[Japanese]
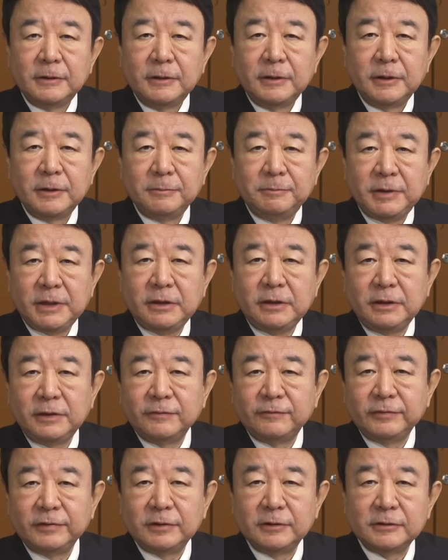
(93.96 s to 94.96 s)

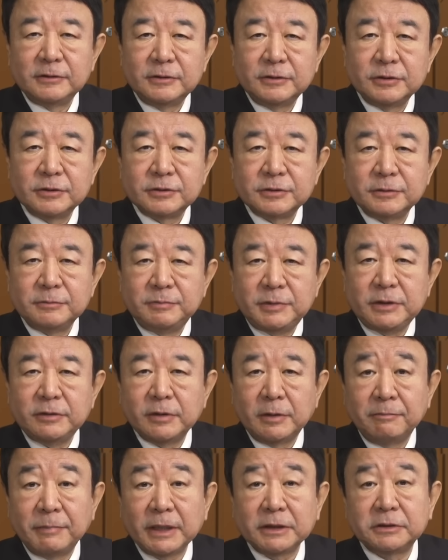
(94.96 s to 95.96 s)
ビーイーブイ、 要するに B
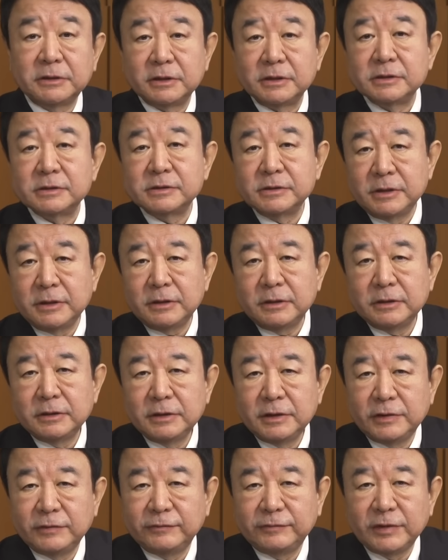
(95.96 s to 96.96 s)
はバッテリーですね、
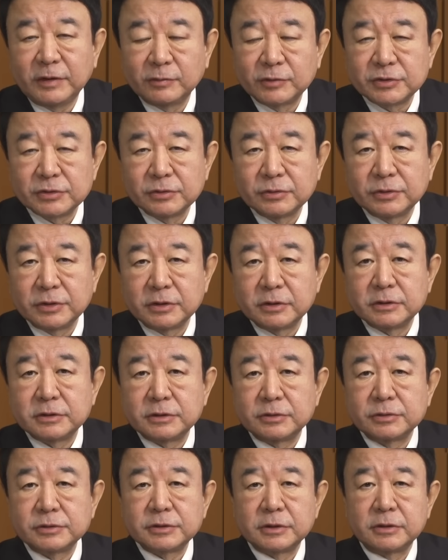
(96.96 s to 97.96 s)
イーブイ はもちろん電気自
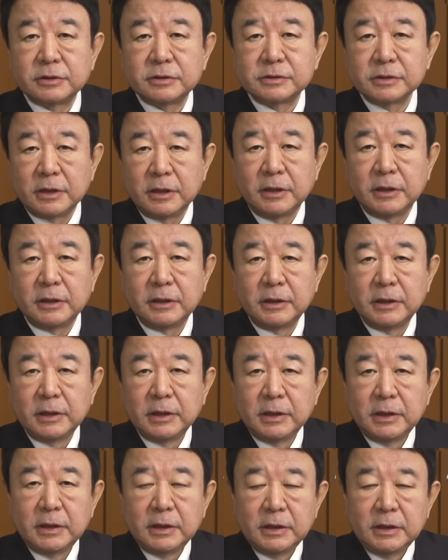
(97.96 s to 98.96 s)
動車ですが、
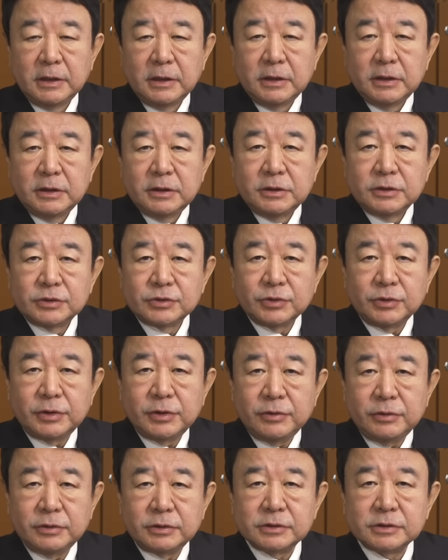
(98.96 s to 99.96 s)
それ
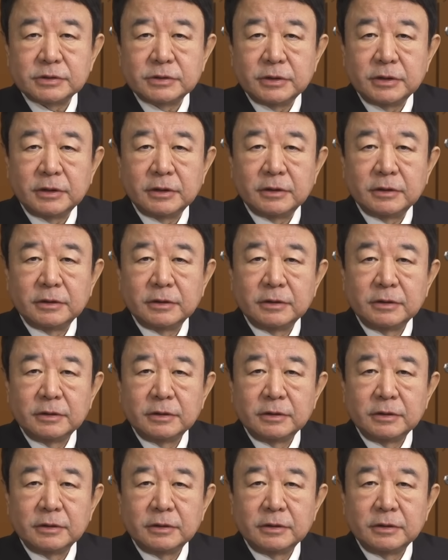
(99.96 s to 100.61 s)
をですね